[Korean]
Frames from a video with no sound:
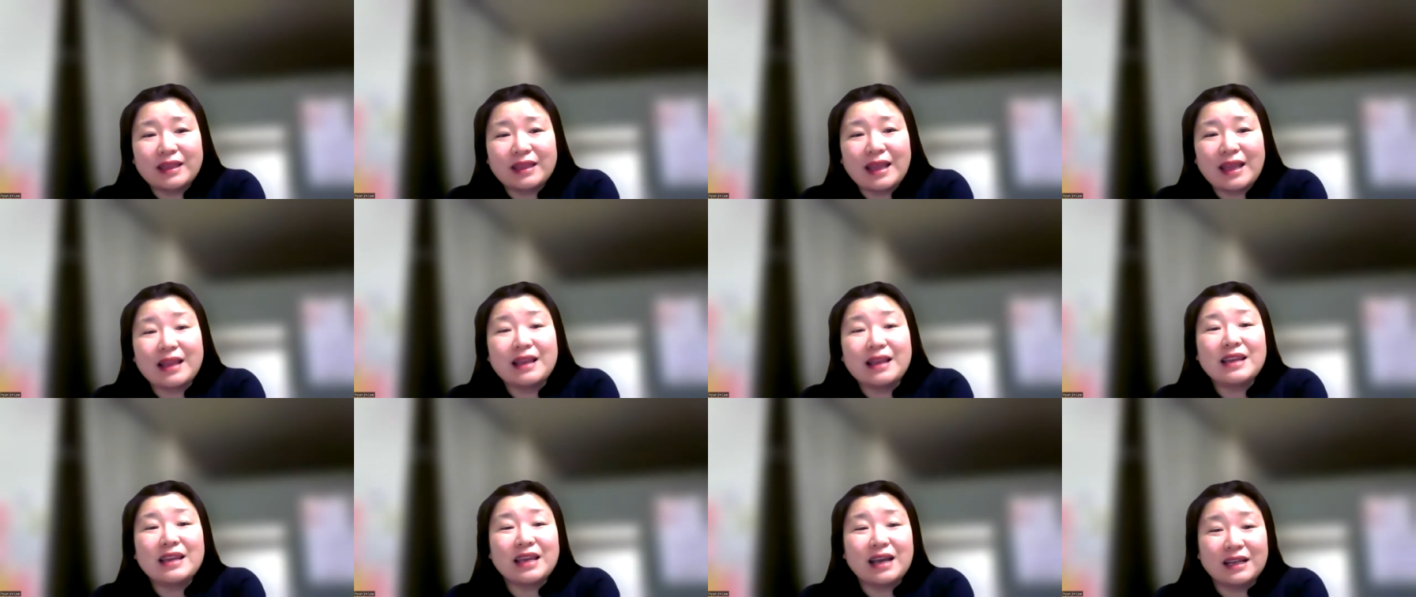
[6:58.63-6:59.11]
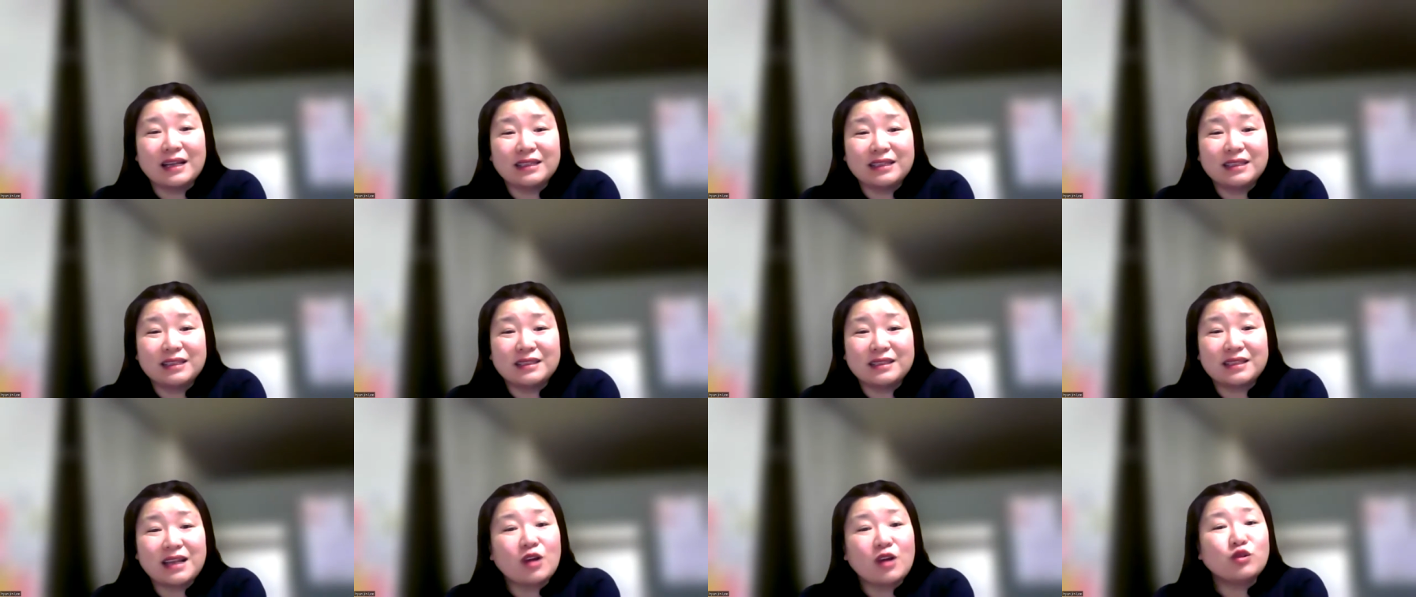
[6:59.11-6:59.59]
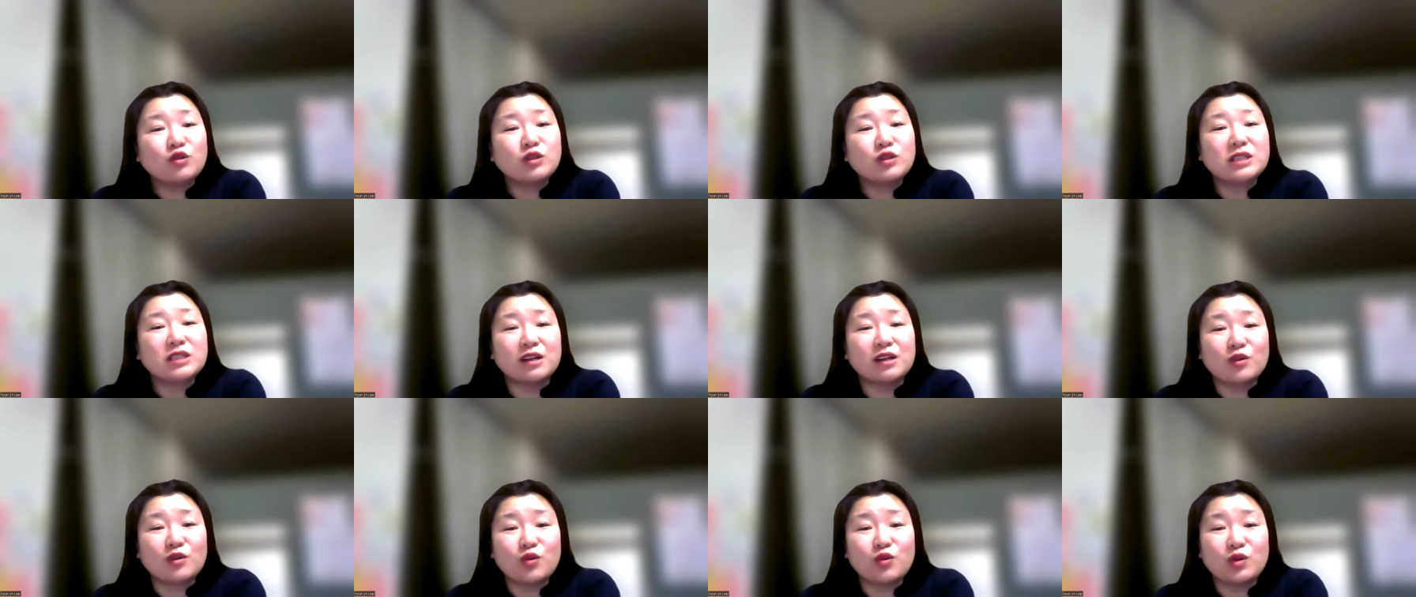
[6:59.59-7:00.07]
엘리야는 싸우지
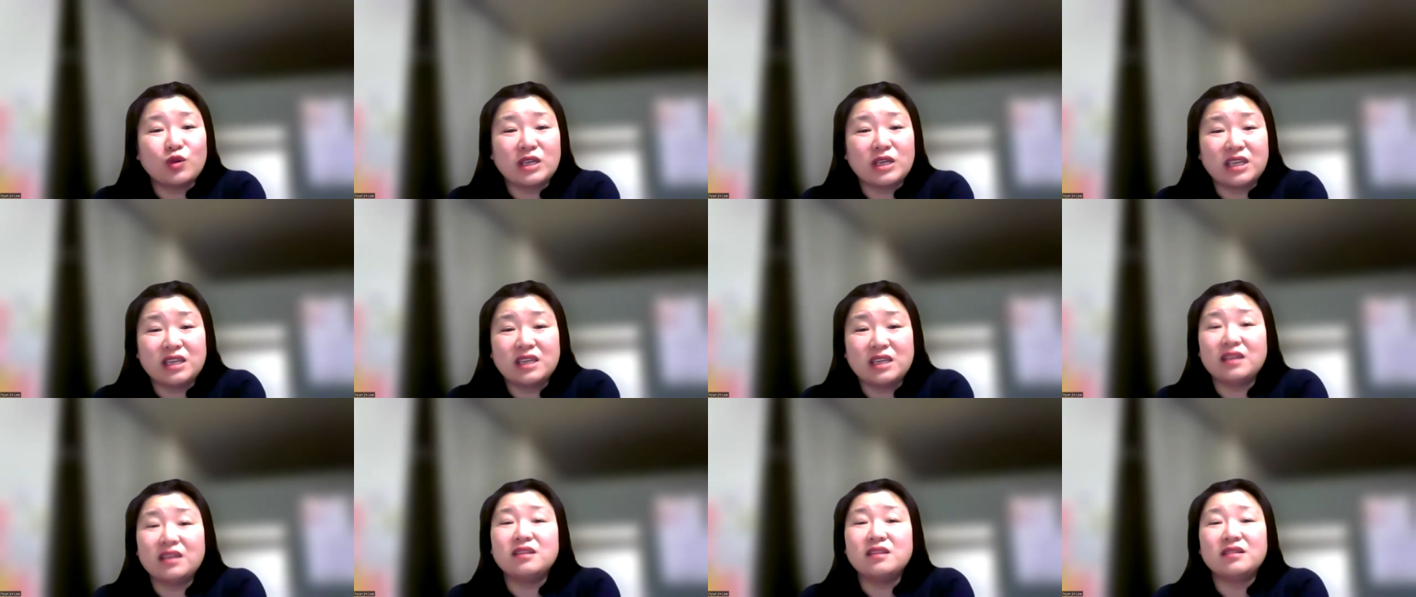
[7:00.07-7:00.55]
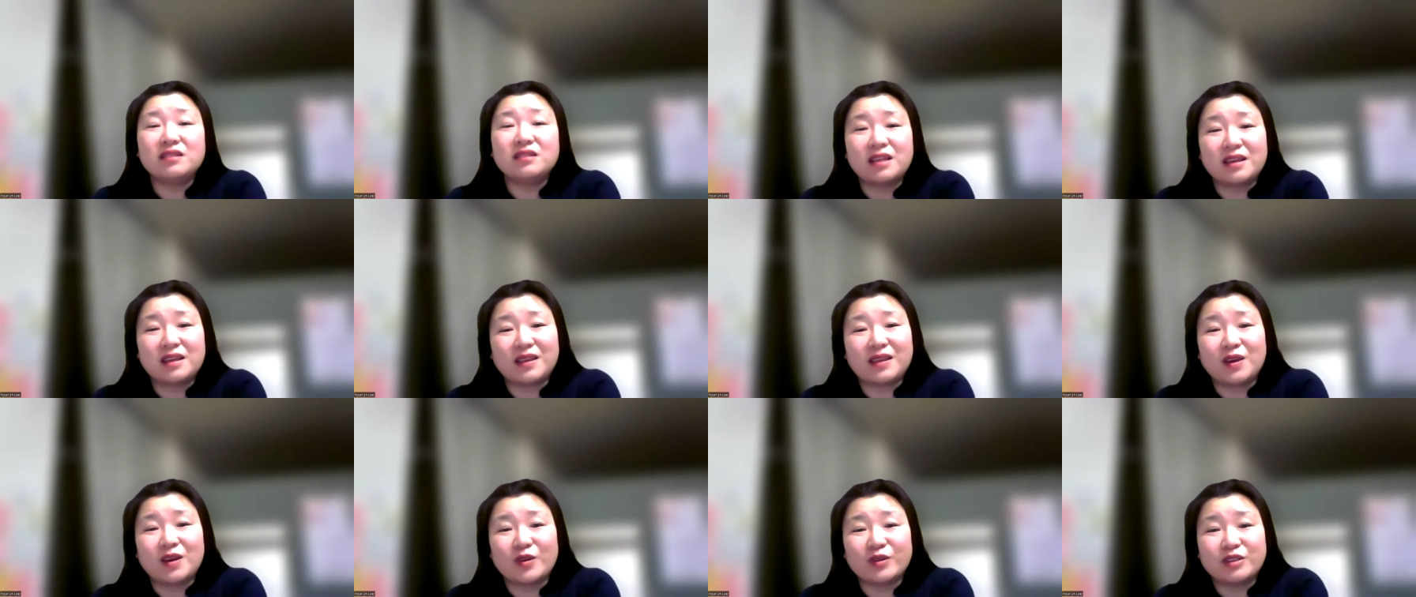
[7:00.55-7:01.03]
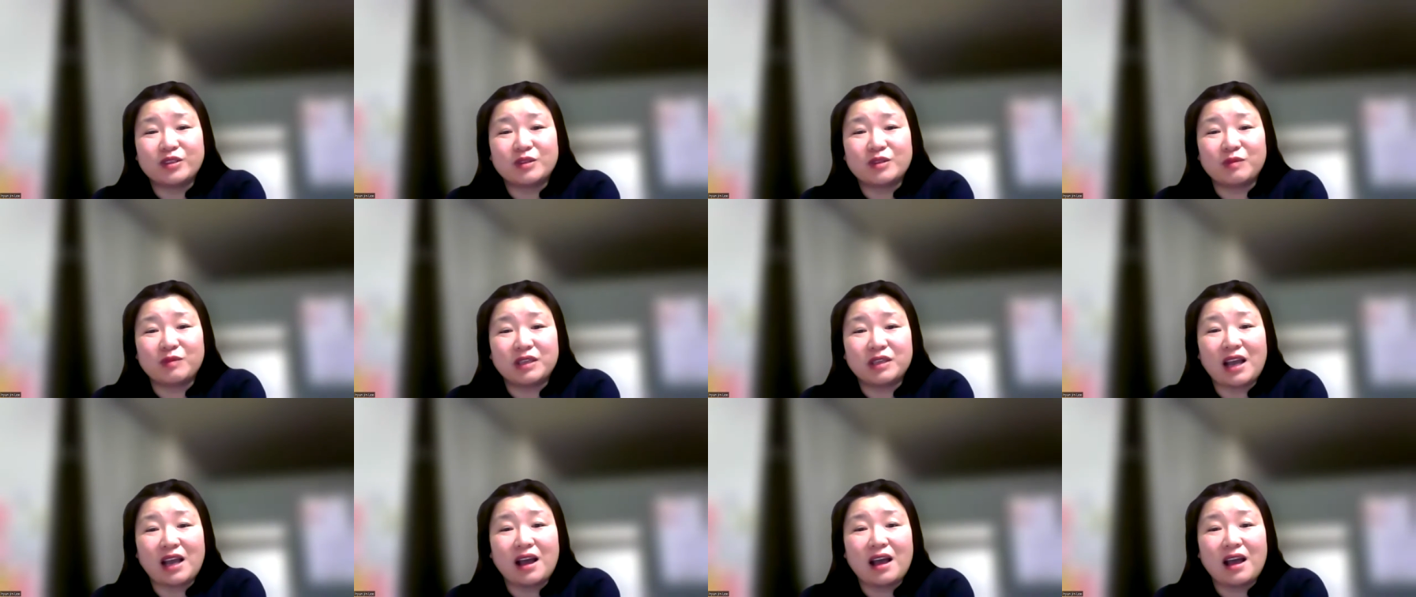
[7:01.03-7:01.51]
않고 이기는
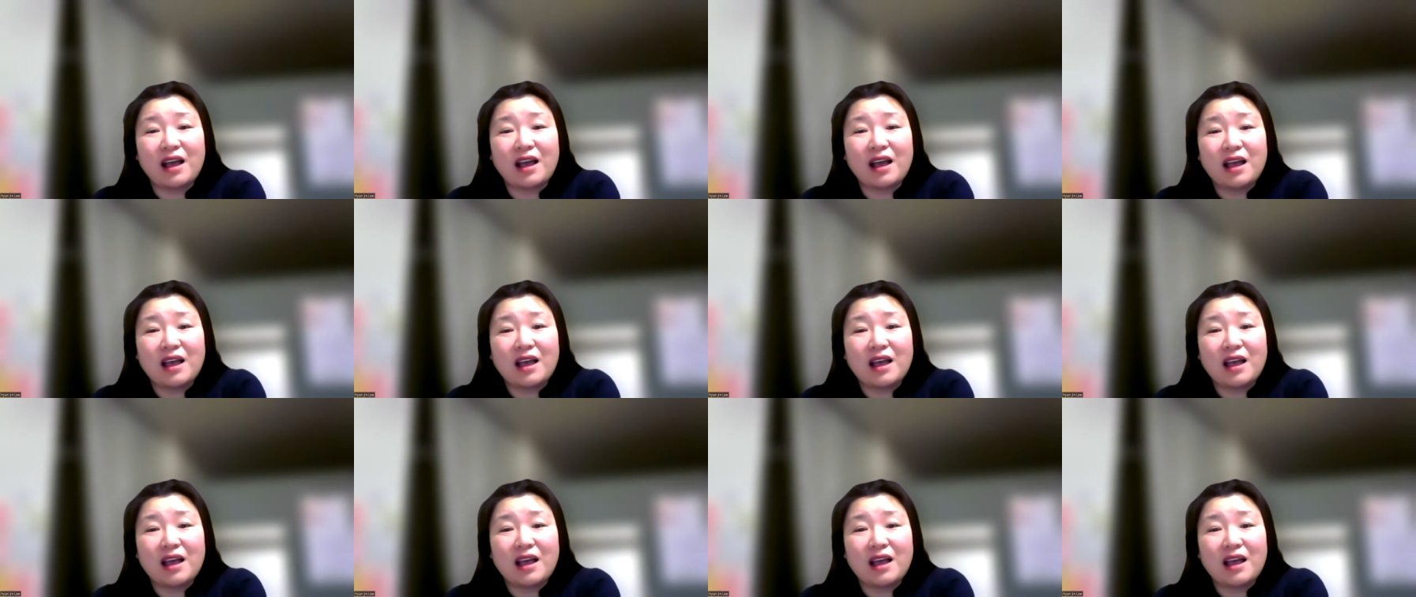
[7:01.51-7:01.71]
세대였습니다.